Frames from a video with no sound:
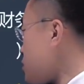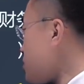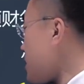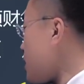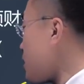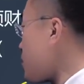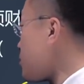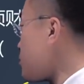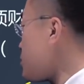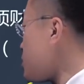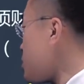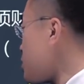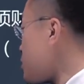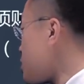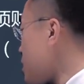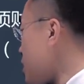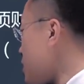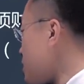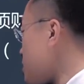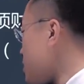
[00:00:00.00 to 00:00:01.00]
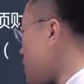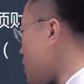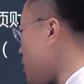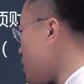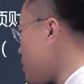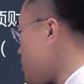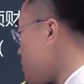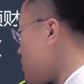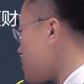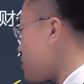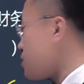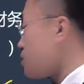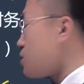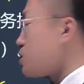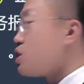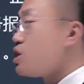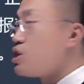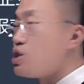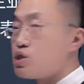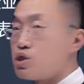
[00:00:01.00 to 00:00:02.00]
资本公积是按照
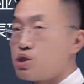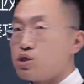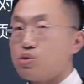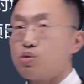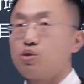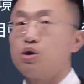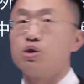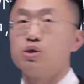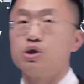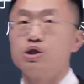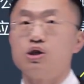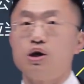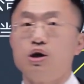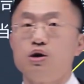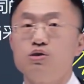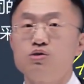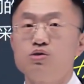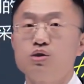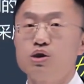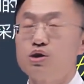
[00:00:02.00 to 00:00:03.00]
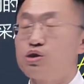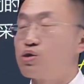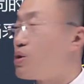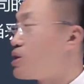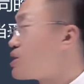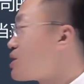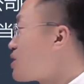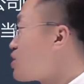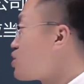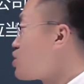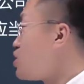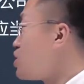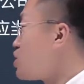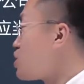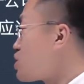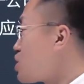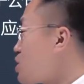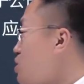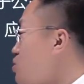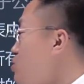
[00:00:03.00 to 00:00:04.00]
历史汇率折，所以说这个题
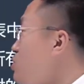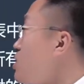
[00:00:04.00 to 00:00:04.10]
的正